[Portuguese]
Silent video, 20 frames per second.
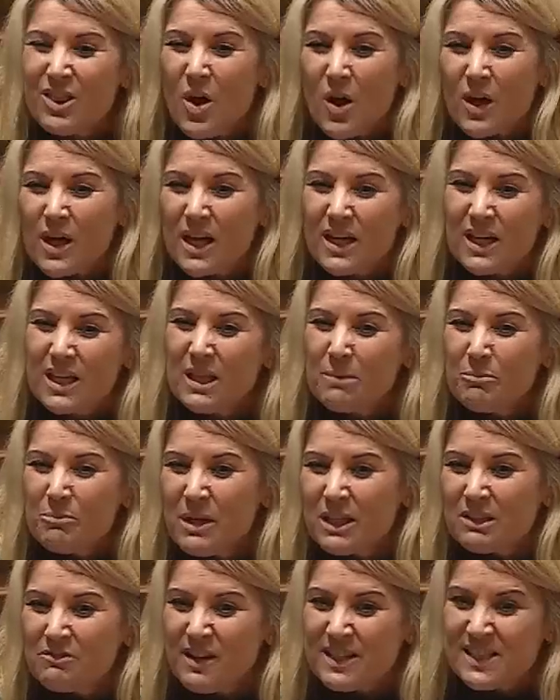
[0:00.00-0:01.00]
hoc que a cada
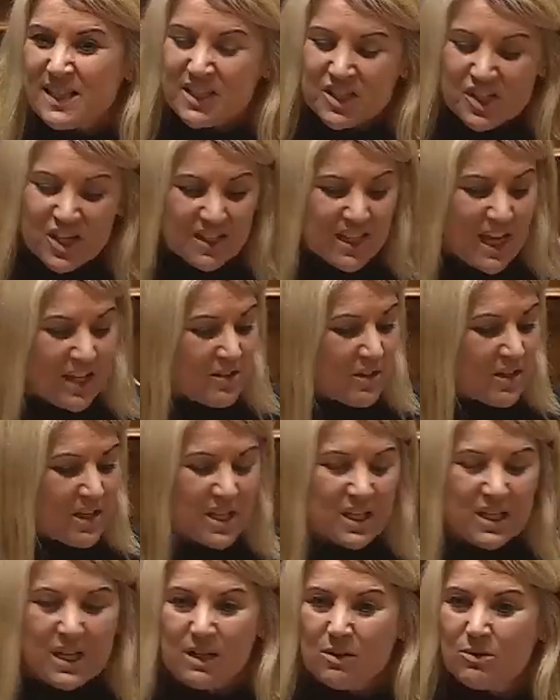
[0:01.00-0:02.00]
momento vai-se acrescentando
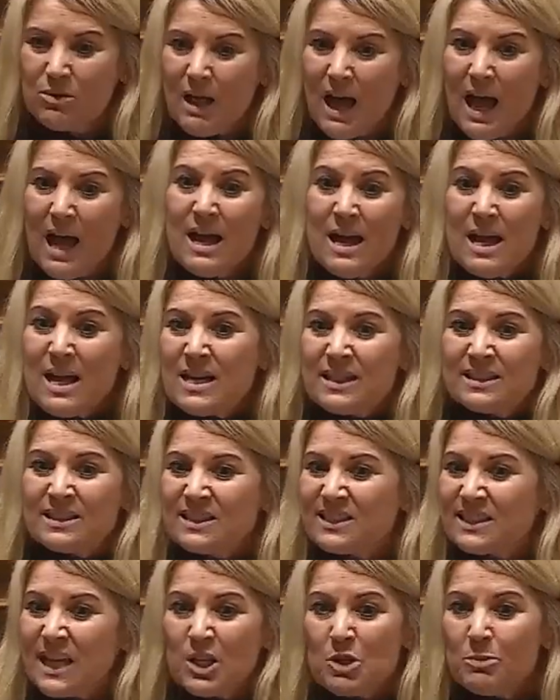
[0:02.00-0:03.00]
aqui e acolá,
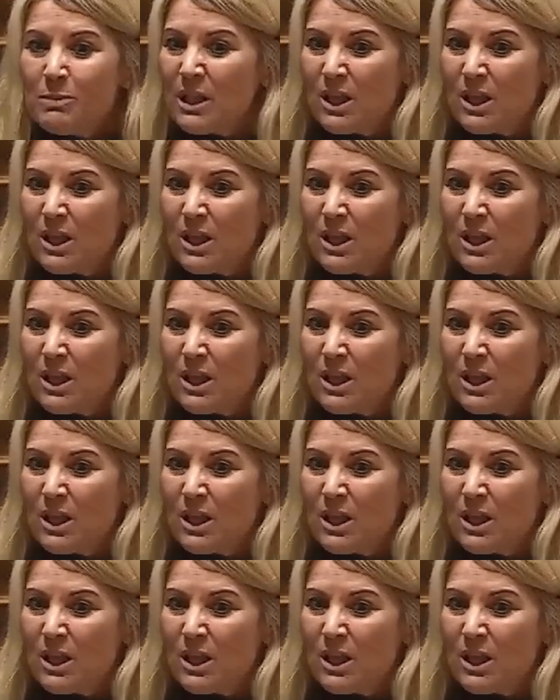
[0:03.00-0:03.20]
sem uma